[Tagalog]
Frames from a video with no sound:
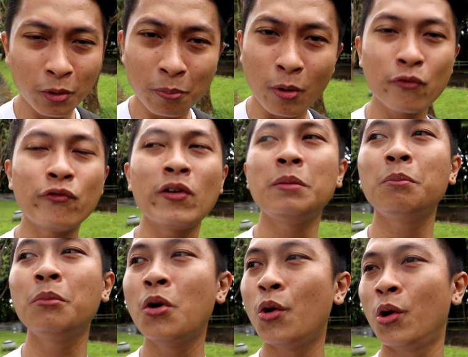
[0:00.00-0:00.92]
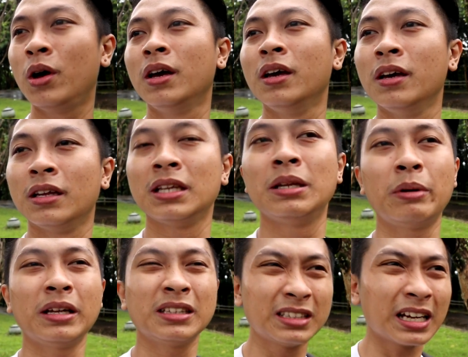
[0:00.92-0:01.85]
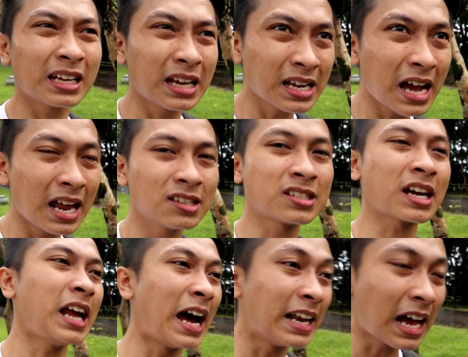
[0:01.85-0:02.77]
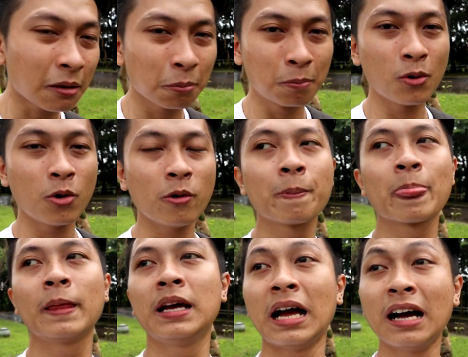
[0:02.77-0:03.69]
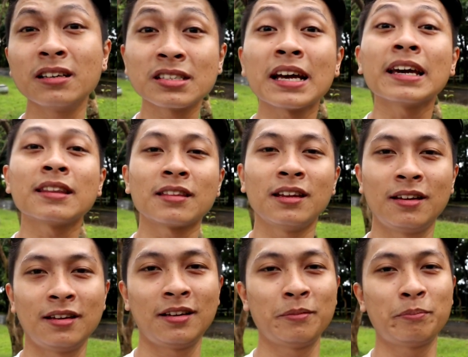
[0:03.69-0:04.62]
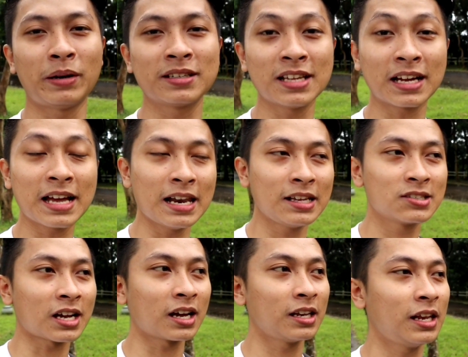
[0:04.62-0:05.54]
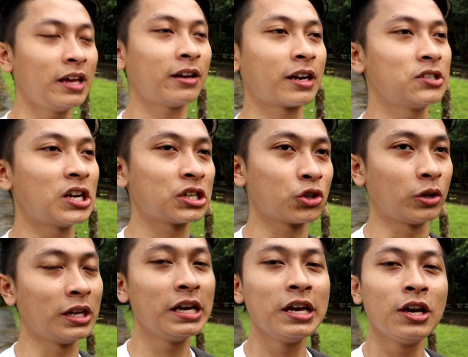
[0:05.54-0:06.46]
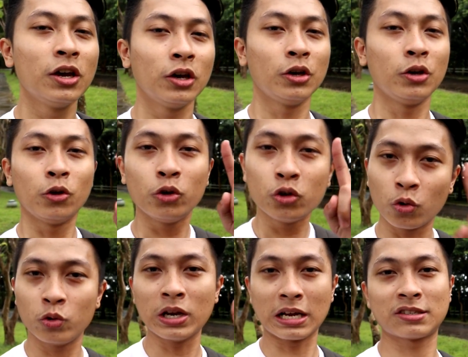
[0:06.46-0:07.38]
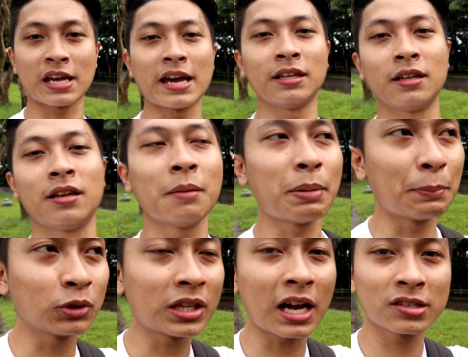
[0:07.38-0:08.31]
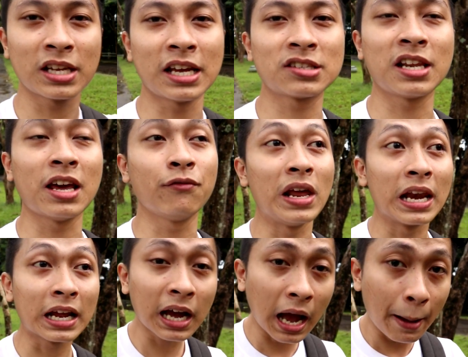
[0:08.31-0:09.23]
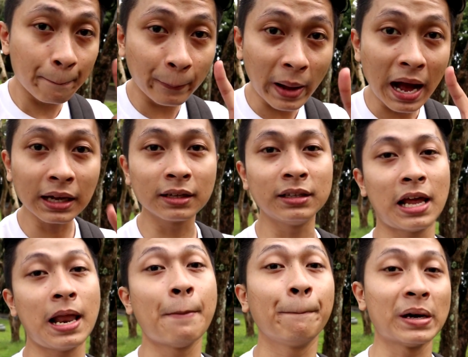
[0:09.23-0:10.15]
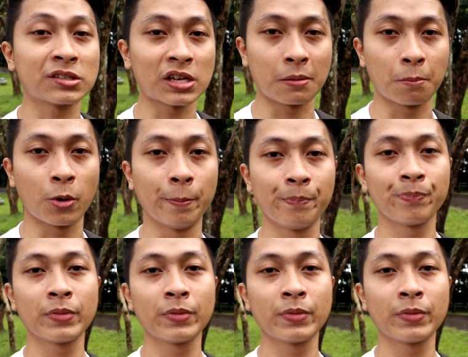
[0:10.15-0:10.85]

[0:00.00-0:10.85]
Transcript: mo, boyfriend mo, 'di ba? Nanggagaling sa anak mo. Ang sakit pag nanggaling sa kanila yung rejection. Yun yung unang sign na papunta ka sa next level kapag nalampasan mo.